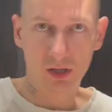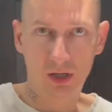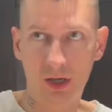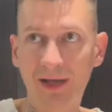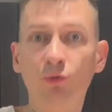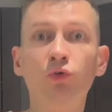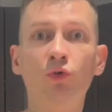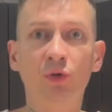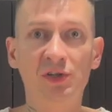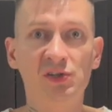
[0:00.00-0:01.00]
А, откуда
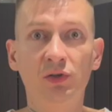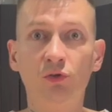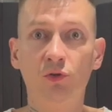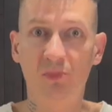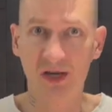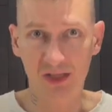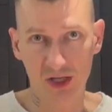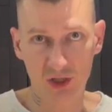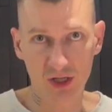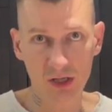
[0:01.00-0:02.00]
у нас идут
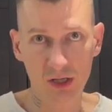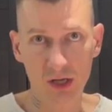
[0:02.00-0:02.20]
продажи?